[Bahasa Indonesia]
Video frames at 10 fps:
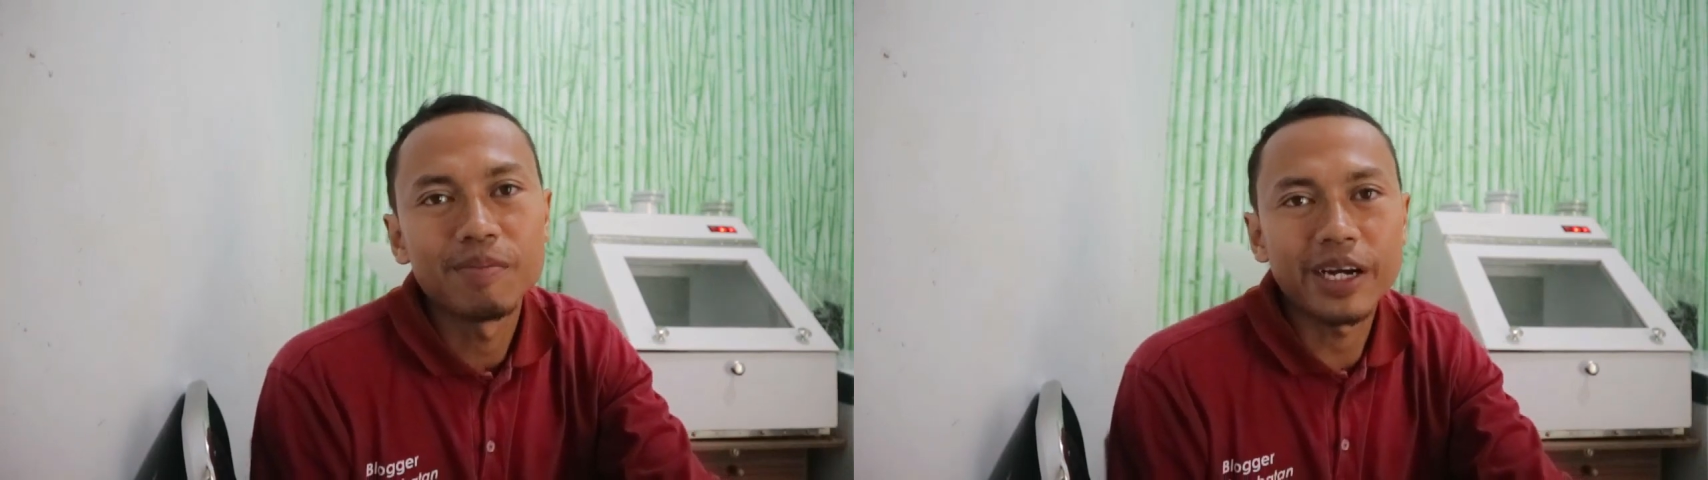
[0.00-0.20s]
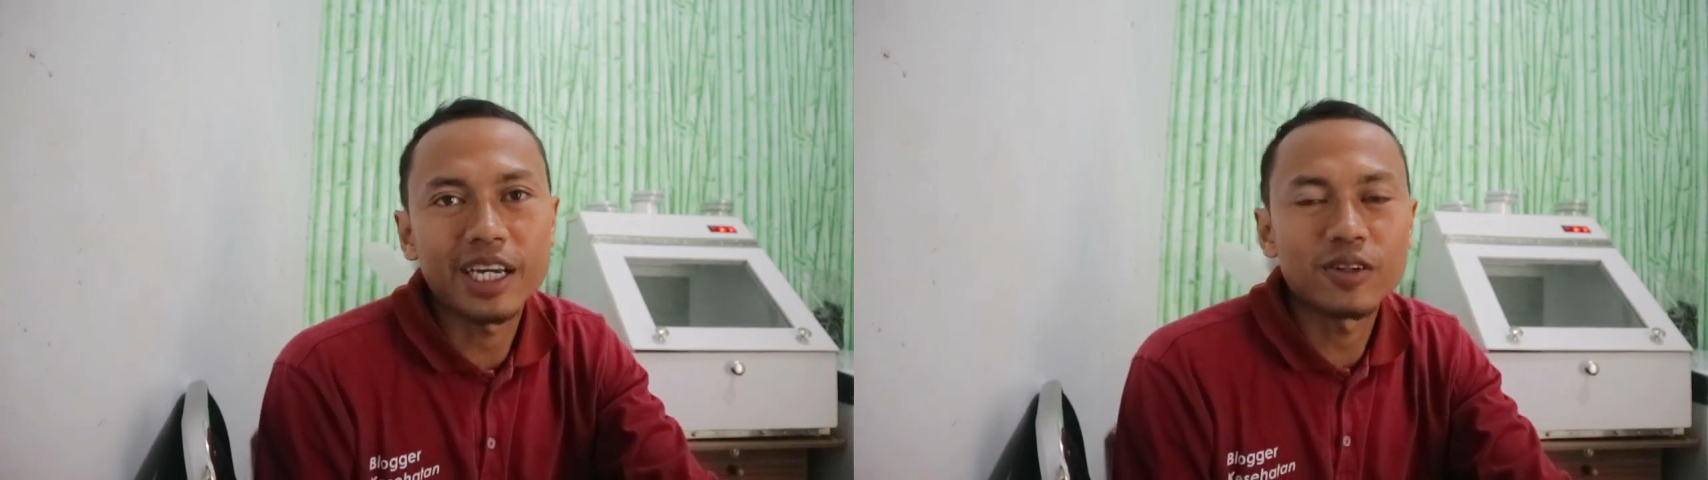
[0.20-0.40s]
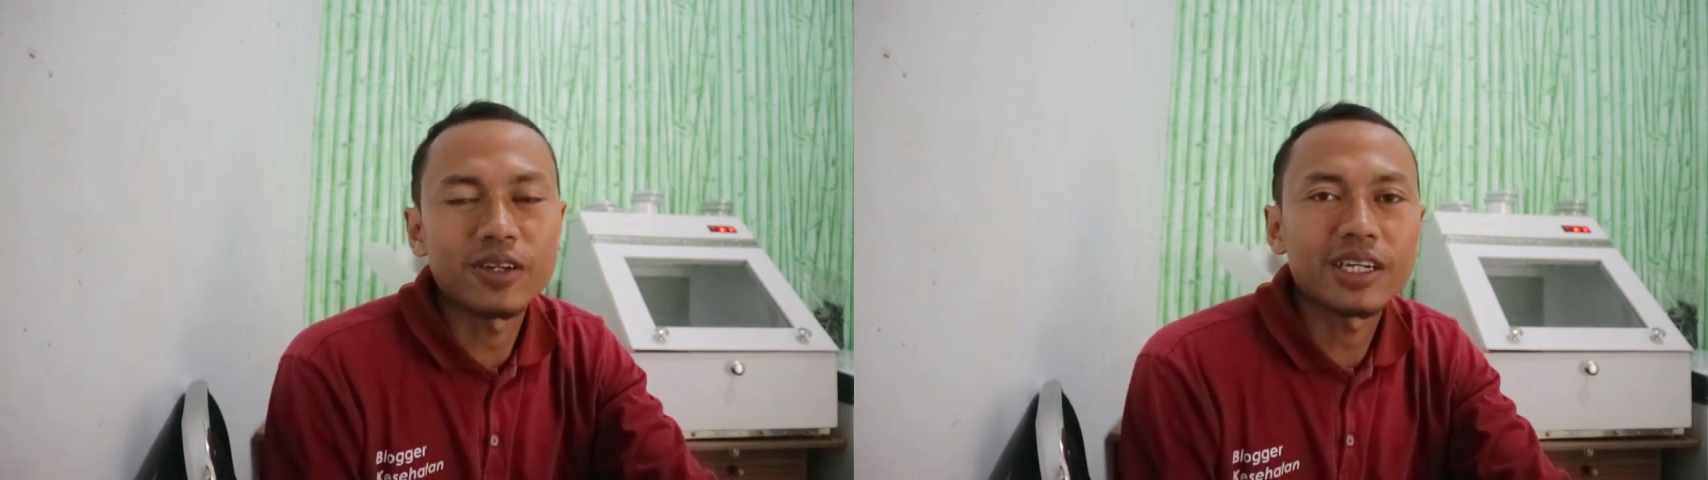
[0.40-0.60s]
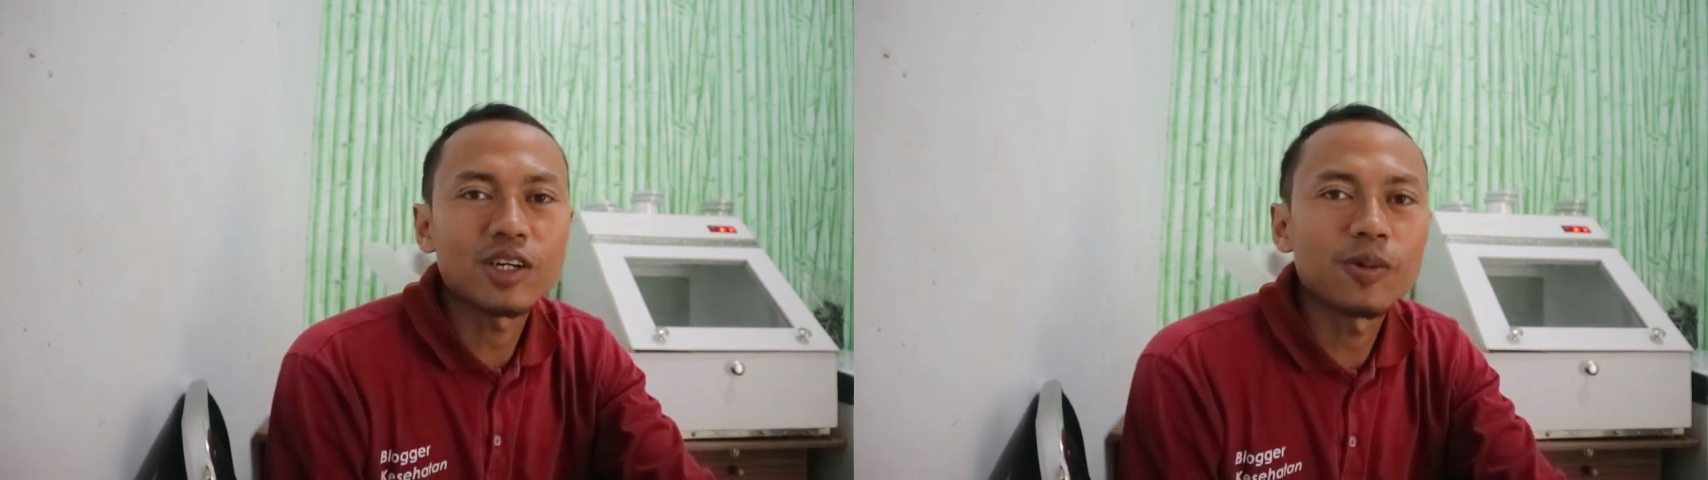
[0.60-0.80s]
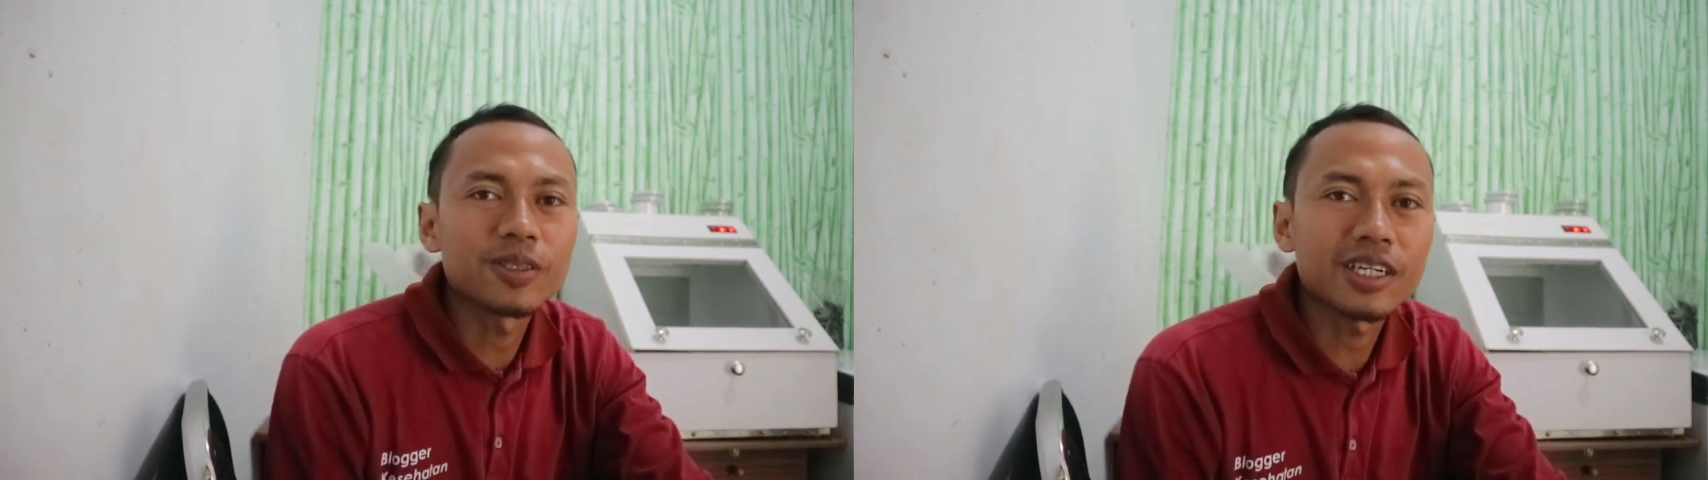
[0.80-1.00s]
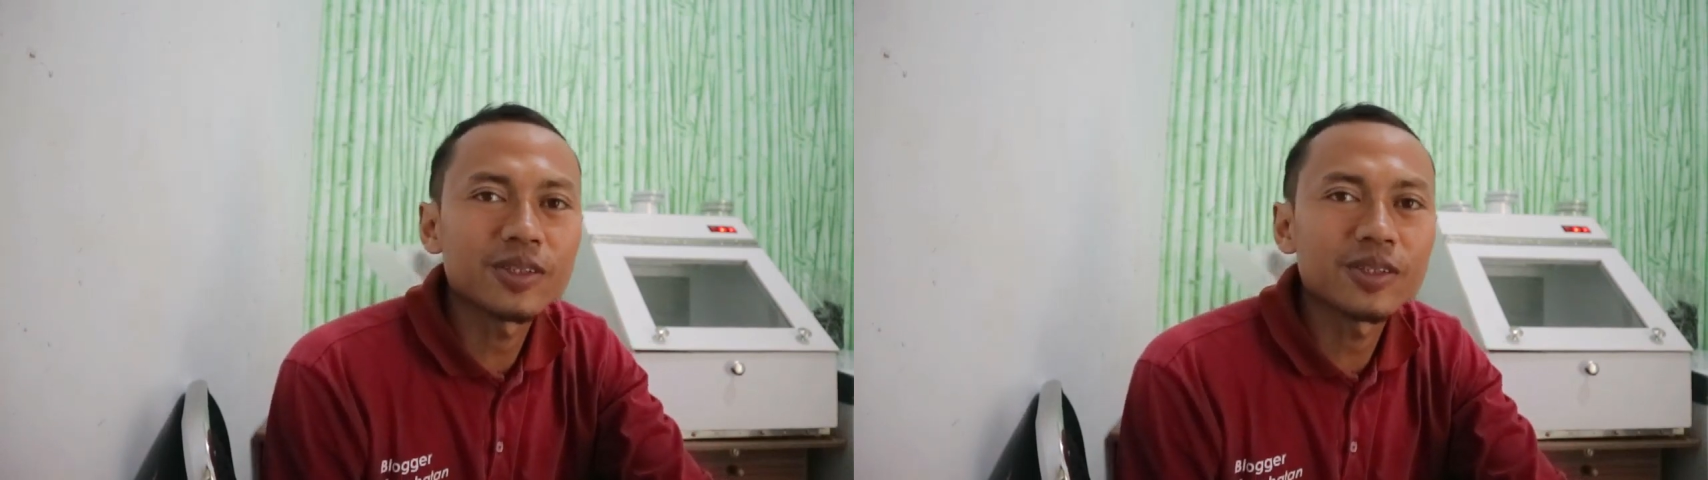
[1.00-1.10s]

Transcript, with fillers: Baik itu dari komentar